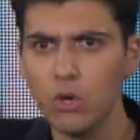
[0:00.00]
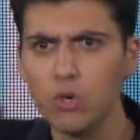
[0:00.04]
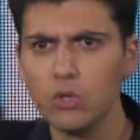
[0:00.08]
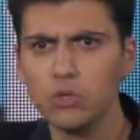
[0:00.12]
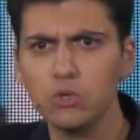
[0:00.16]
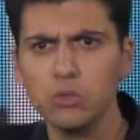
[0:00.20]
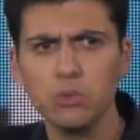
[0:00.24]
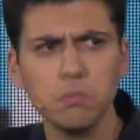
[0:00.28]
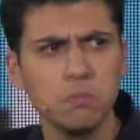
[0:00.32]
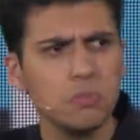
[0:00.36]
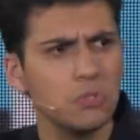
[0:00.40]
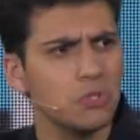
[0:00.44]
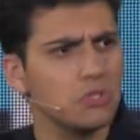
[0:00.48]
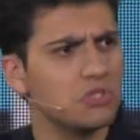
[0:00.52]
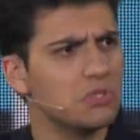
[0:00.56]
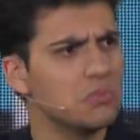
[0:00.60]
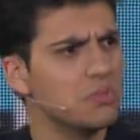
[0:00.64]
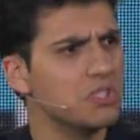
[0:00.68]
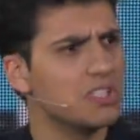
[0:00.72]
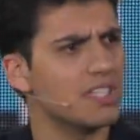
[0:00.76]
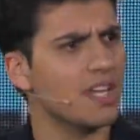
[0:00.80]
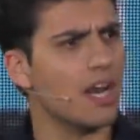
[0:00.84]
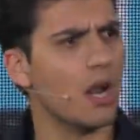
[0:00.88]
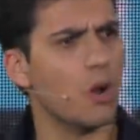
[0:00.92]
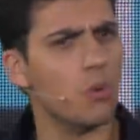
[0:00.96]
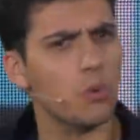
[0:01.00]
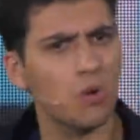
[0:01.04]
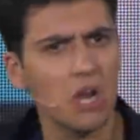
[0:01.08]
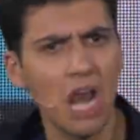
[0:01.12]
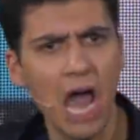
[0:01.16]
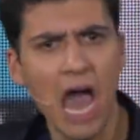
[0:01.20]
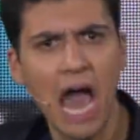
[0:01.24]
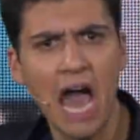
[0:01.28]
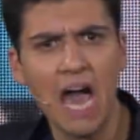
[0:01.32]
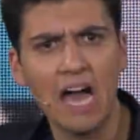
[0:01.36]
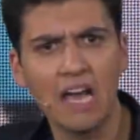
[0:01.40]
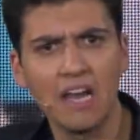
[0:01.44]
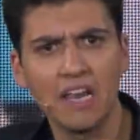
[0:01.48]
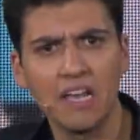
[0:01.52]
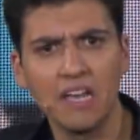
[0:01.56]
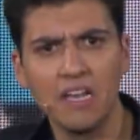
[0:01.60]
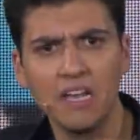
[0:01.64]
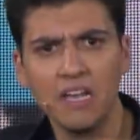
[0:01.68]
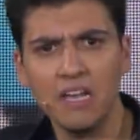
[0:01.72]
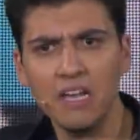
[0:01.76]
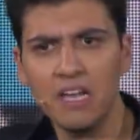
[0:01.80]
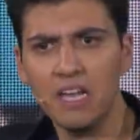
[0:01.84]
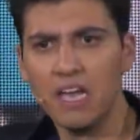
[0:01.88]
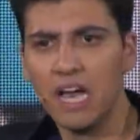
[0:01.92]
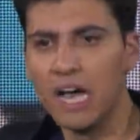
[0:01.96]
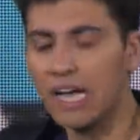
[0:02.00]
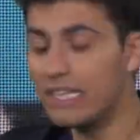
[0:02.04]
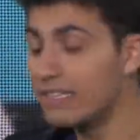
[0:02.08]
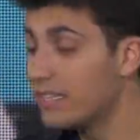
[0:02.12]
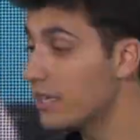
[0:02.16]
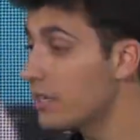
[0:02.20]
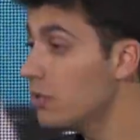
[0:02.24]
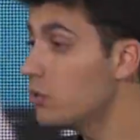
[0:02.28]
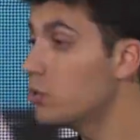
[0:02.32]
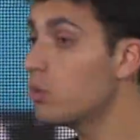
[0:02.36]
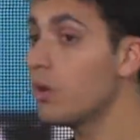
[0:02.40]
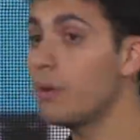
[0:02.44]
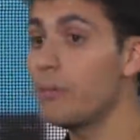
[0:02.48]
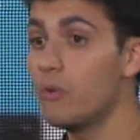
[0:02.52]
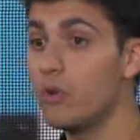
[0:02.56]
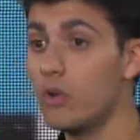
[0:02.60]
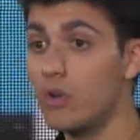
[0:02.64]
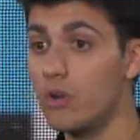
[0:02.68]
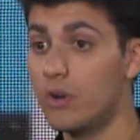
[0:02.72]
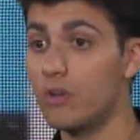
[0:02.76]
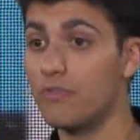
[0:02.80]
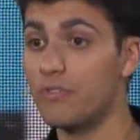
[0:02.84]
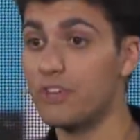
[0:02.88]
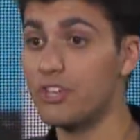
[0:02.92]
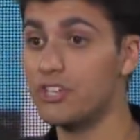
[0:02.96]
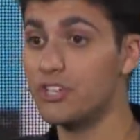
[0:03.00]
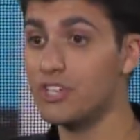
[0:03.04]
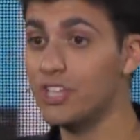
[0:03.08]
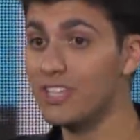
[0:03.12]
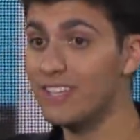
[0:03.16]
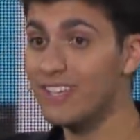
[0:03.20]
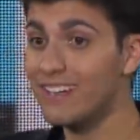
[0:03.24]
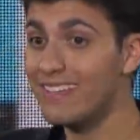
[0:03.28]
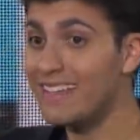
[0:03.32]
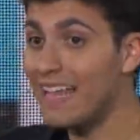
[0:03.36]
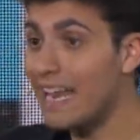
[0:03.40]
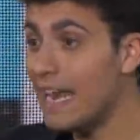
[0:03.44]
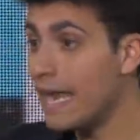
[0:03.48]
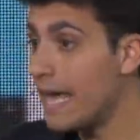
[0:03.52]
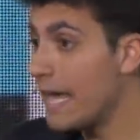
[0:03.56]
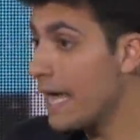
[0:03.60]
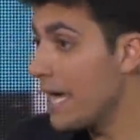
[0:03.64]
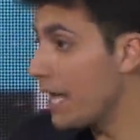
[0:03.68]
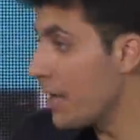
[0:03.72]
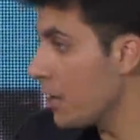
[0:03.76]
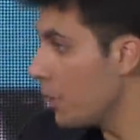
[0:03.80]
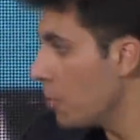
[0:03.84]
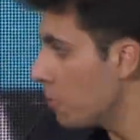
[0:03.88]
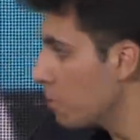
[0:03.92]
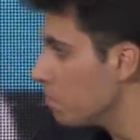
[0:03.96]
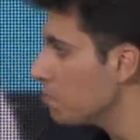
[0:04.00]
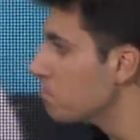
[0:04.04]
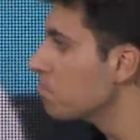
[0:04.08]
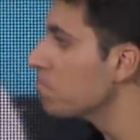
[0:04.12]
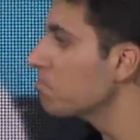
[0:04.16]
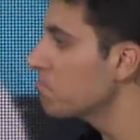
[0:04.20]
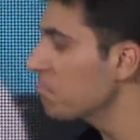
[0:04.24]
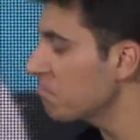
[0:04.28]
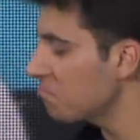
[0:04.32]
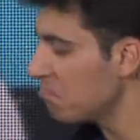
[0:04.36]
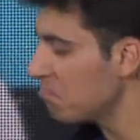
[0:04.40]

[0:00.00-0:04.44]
loro subito si misero a urlare, addirittura mi volevano far scendere dall'aereo